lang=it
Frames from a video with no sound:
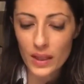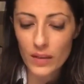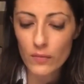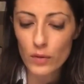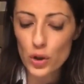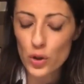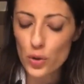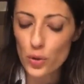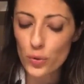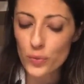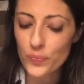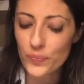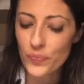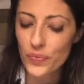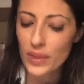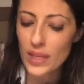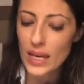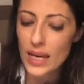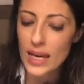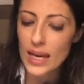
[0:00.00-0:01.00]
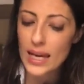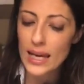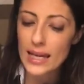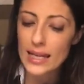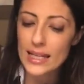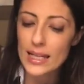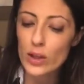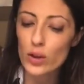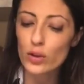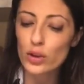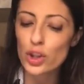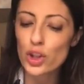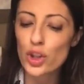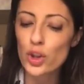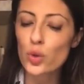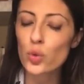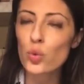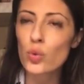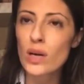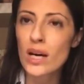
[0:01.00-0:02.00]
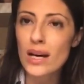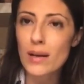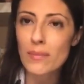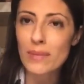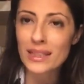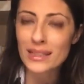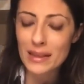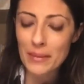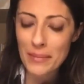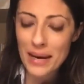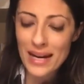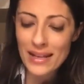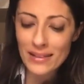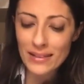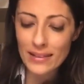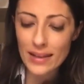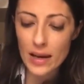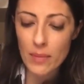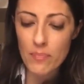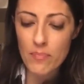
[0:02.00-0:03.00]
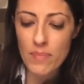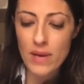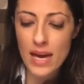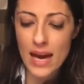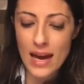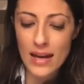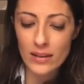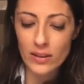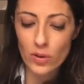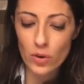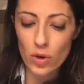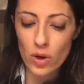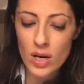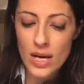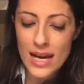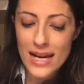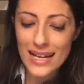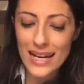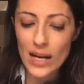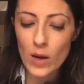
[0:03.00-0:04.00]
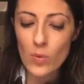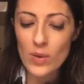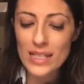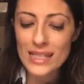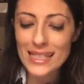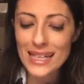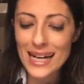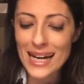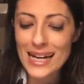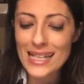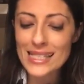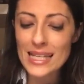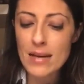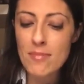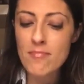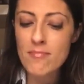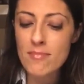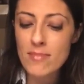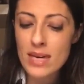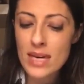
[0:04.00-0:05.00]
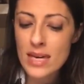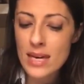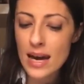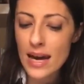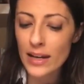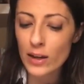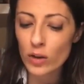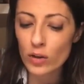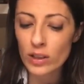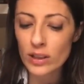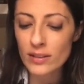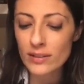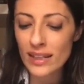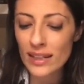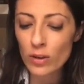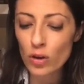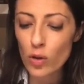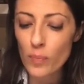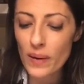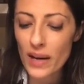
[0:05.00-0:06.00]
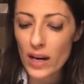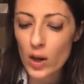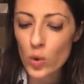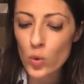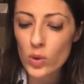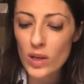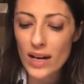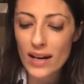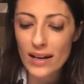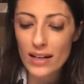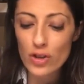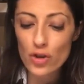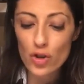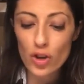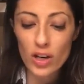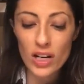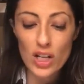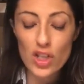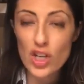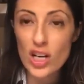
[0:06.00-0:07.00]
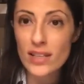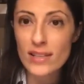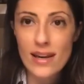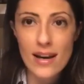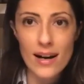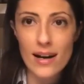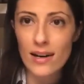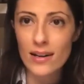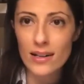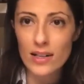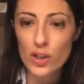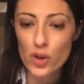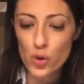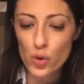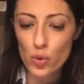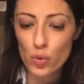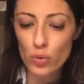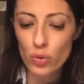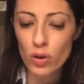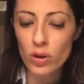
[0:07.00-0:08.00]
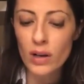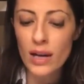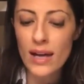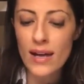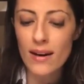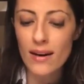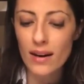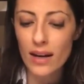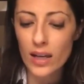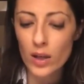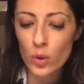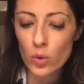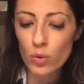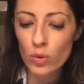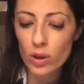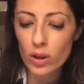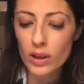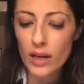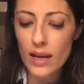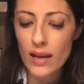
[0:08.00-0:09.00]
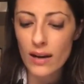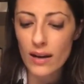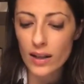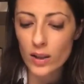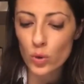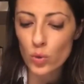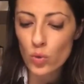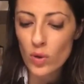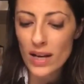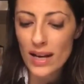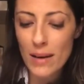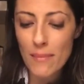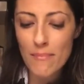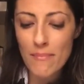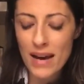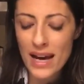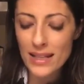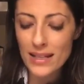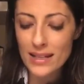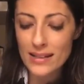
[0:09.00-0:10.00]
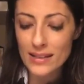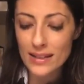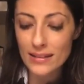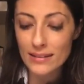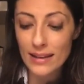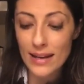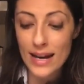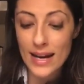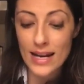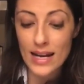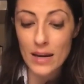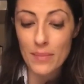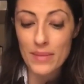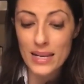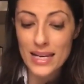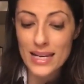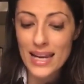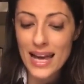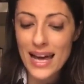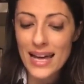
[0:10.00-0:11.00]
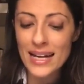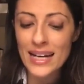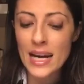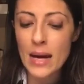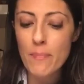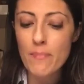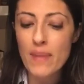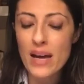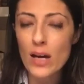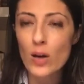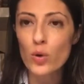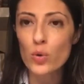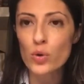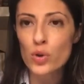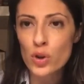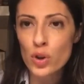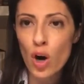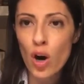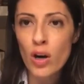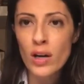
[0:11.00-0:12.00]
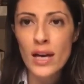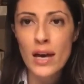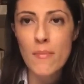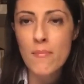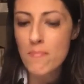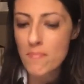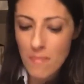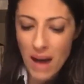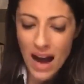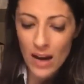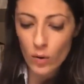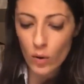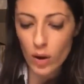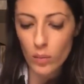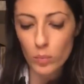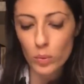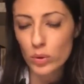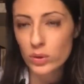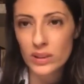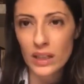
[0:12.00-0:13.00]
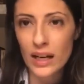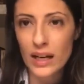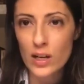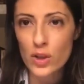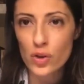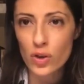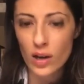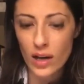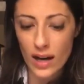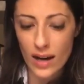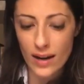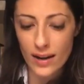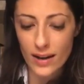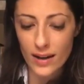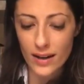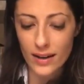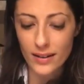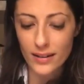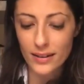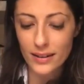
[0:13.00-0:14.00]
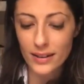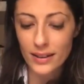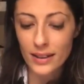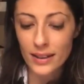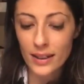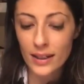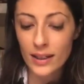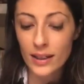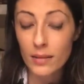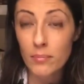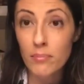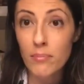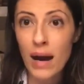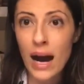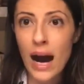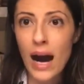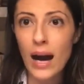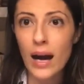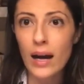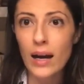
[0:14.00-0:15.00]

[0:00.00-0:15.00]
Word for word: Biciù, Glielo dici tu garbatamente a Pietro che questa casa è mia e non intendo per alcuna ragione cederla a nessuno, né Rai 1, né Rai 2, né Mediaset, né Camilleri, né Berlusconi e manco a buttare sua nanna. Ma